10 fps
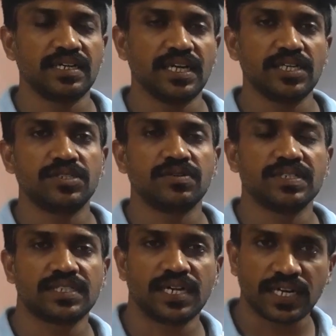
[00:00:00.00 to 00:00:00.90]
ஏஹெச்யூன்னு
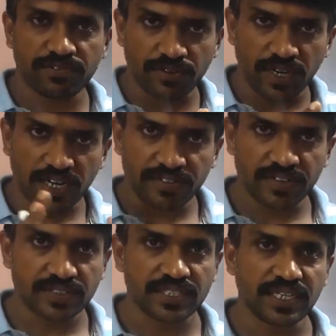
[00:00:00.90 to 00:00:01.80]
வச்சுட்டாங்கன்னா ஃபுல்லாகவே
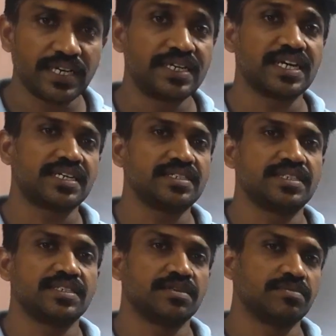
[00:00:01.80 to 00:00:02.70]
வந்து டக்ட்
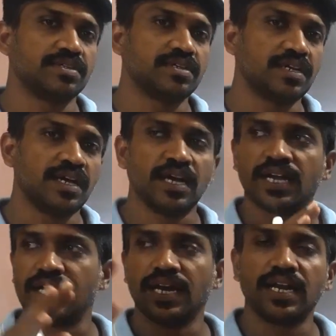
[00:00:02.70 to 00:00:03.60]
சிஸ்டம் வந்து
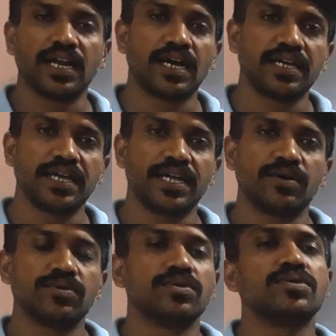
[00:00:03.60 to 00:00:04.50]
எல்லா
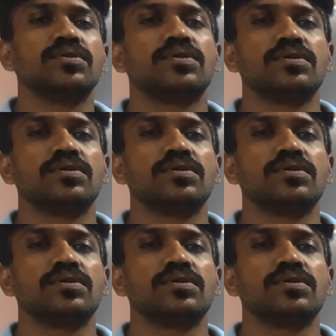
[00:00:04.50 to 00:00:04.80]
ஏரியாவுக்கும்